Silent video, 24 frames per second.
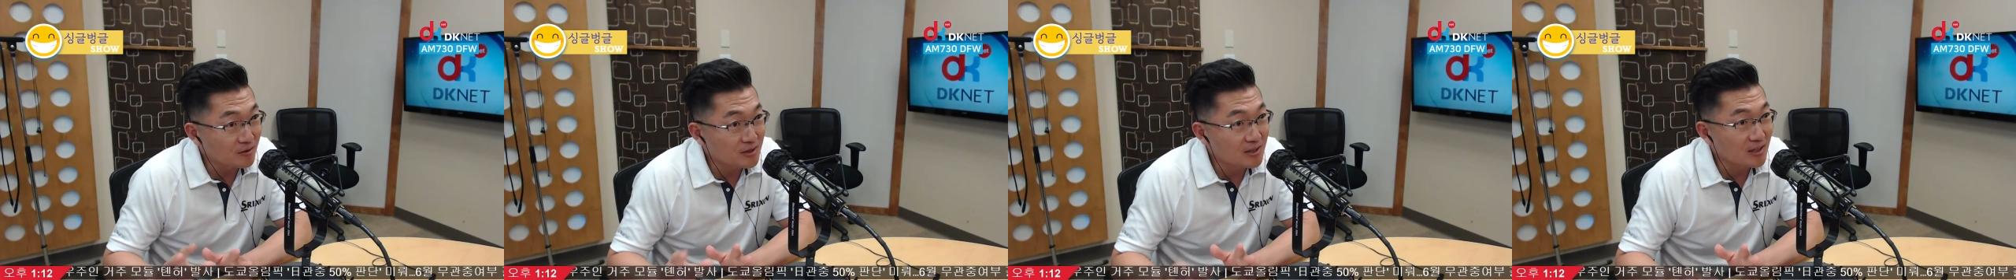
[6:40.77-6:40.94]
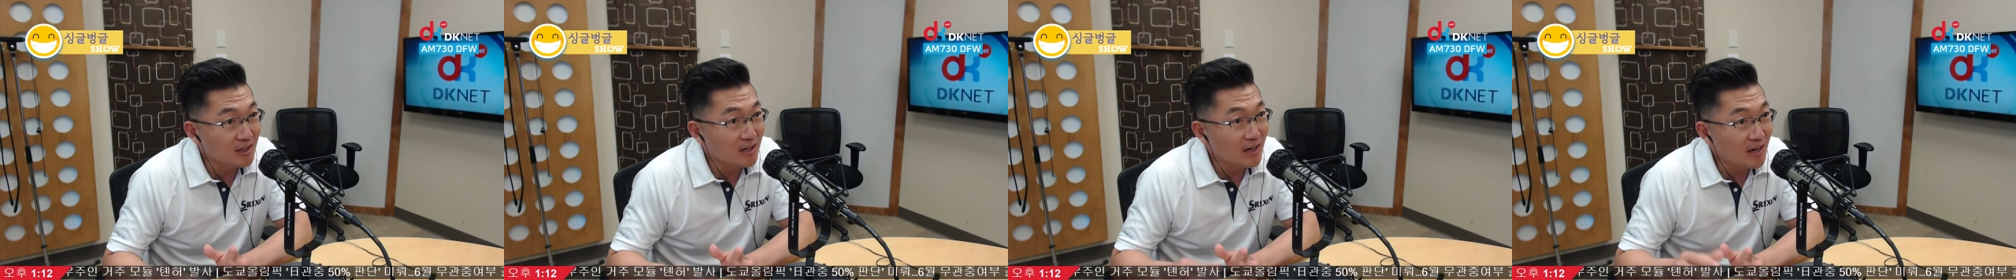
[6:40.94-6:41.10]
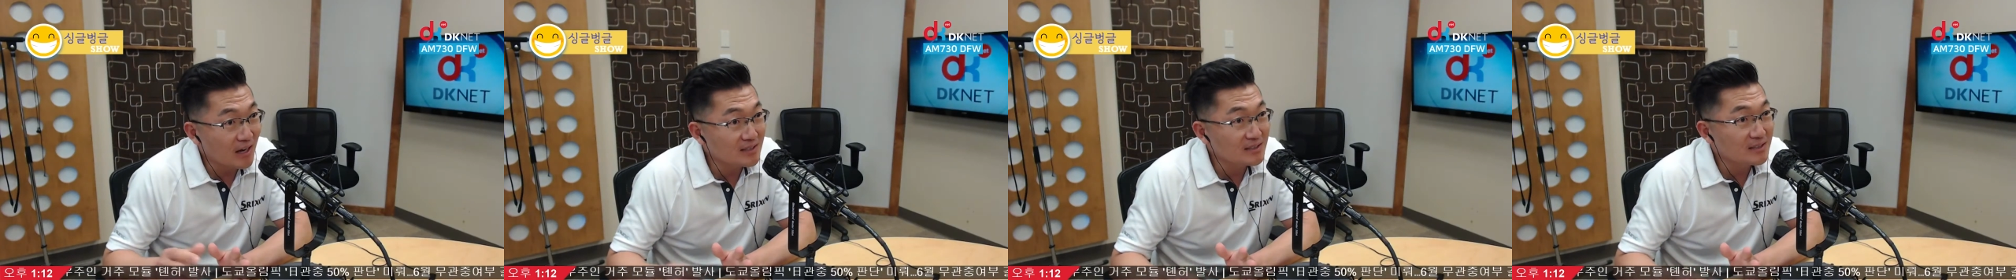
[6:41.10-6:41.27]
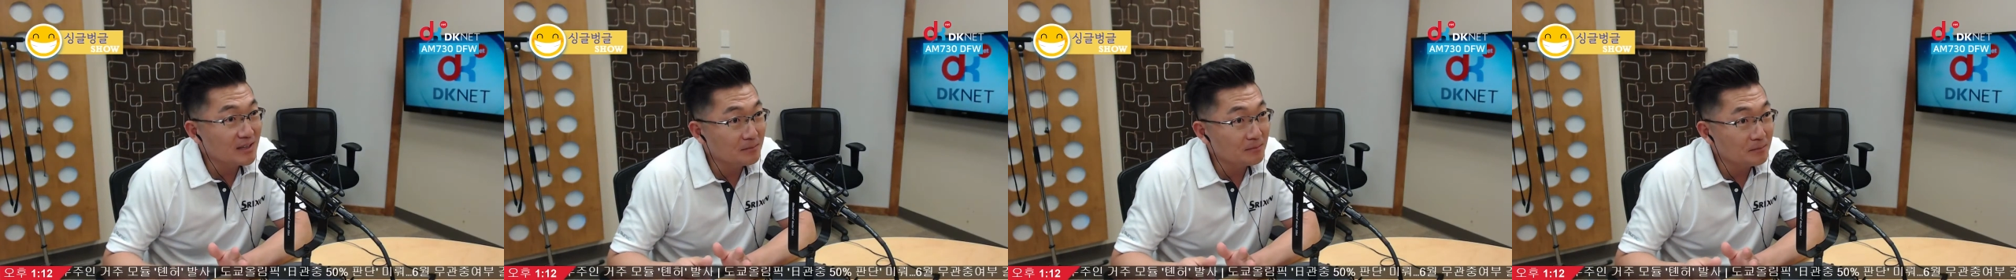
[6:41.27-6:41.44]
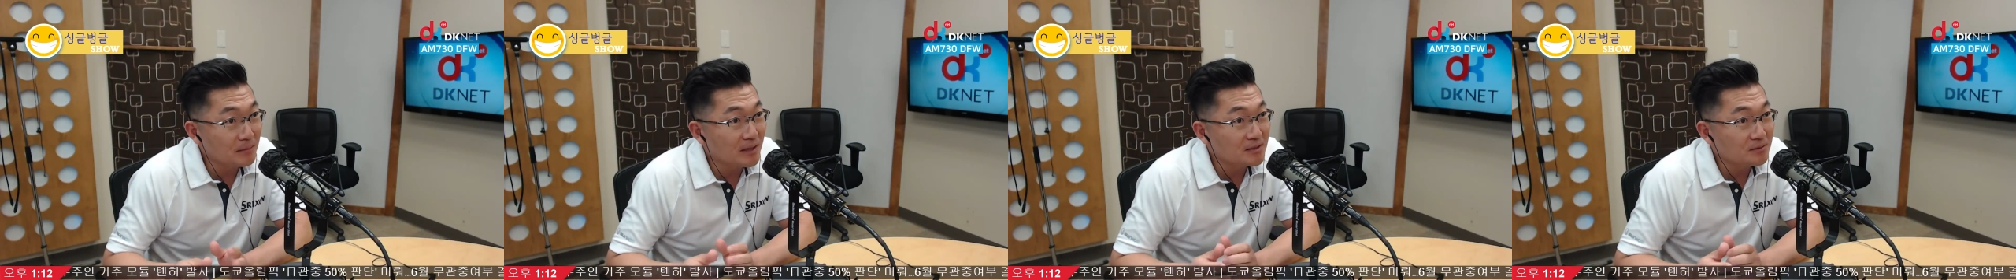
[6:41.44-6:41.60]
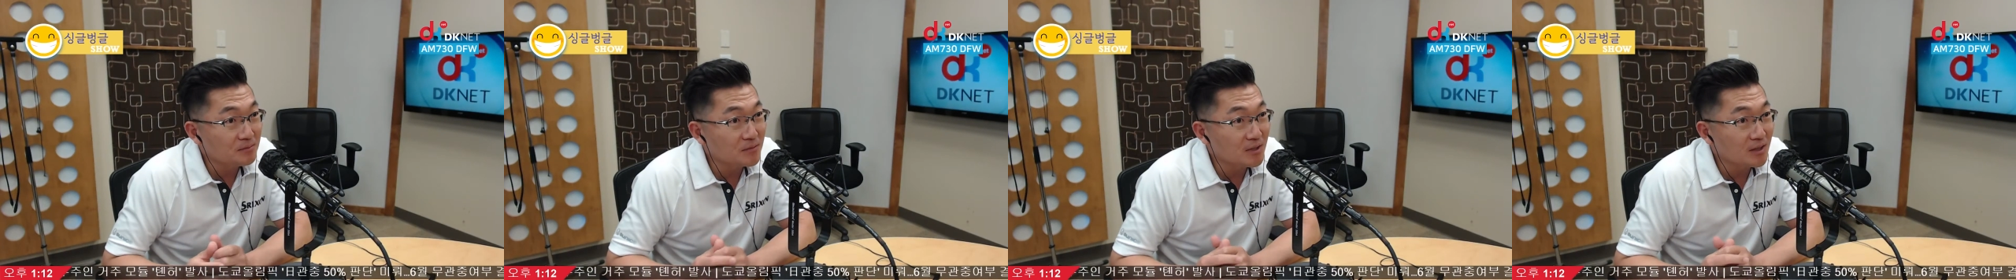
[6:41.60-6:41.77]
제가 항상
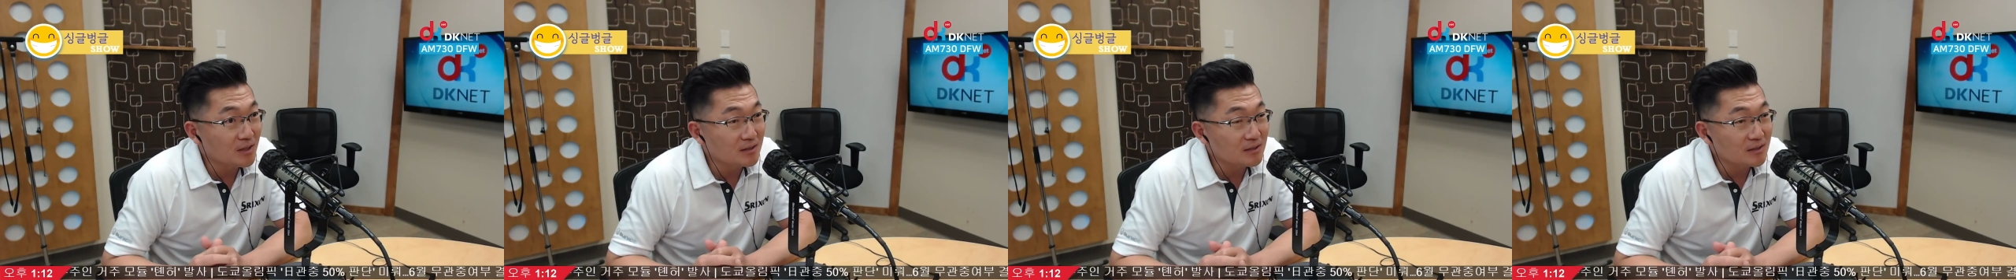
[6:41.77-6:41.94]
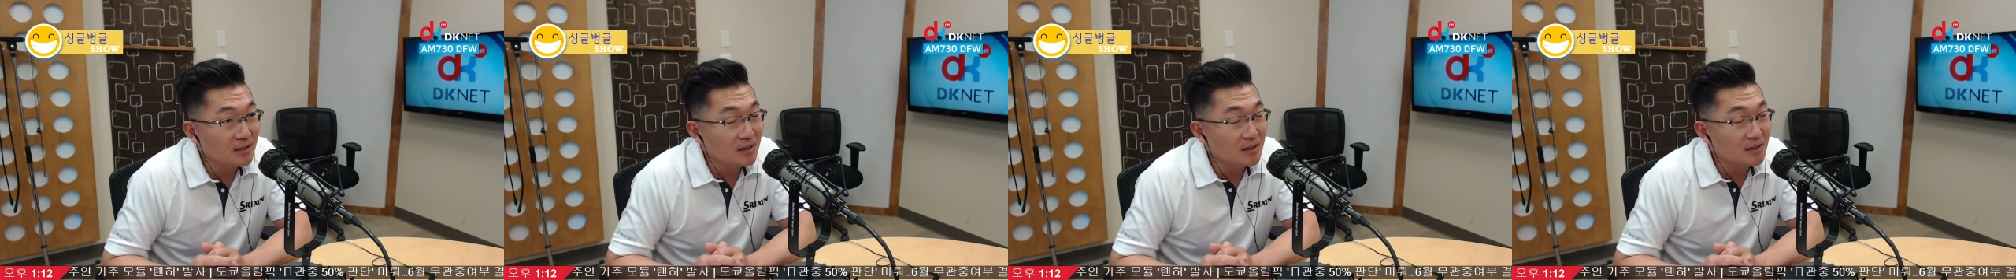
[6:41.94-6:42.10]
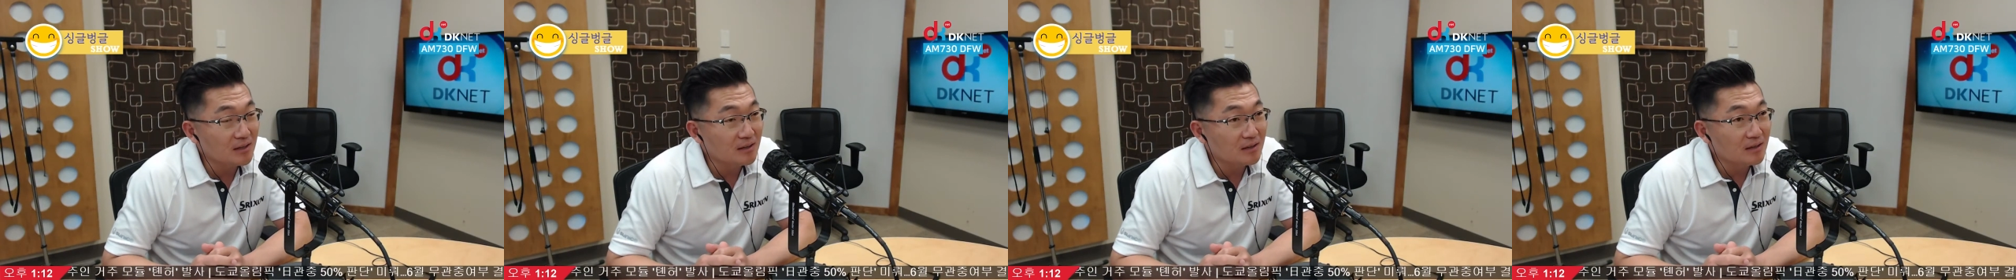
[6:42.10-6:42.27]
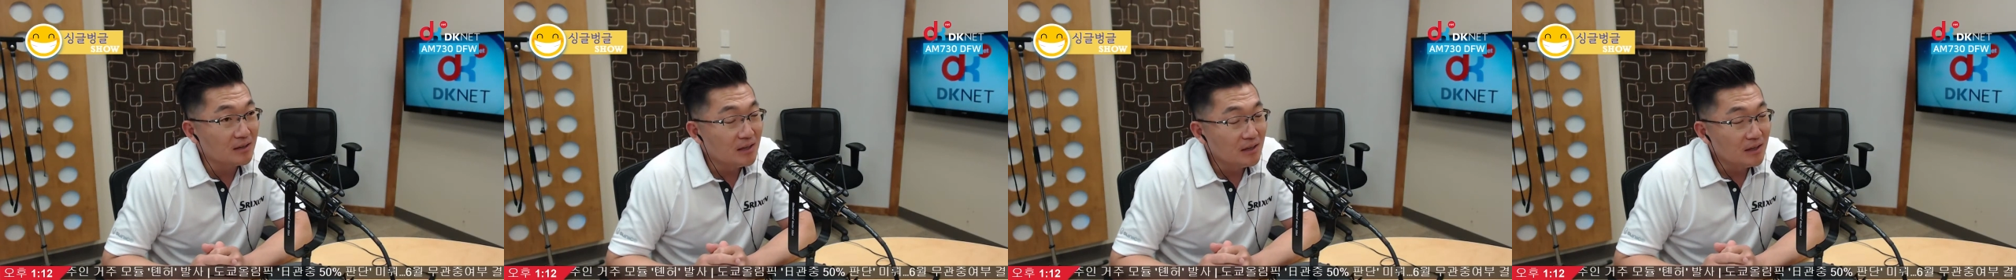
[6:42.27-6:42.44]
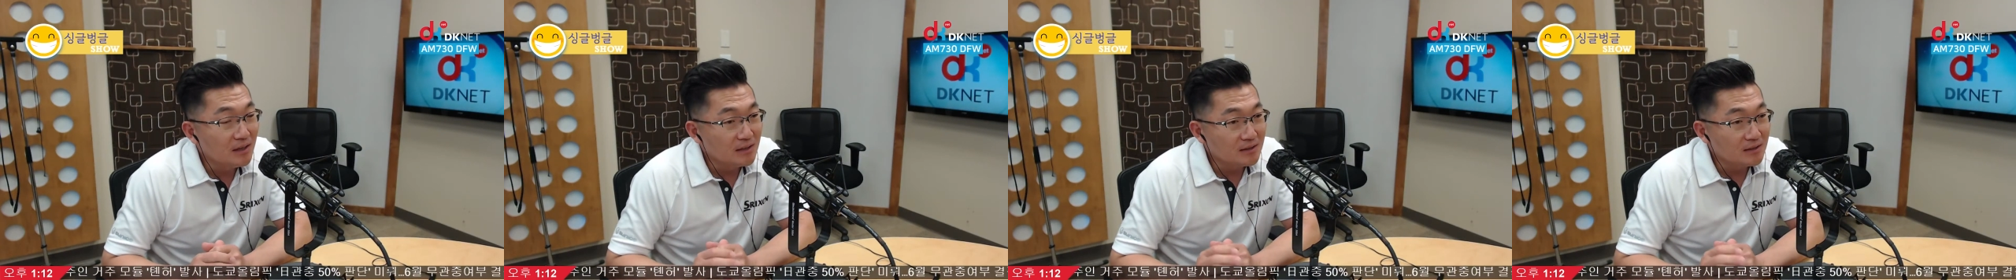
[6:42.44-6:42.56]
말씀드렸잖아요. 네, 네.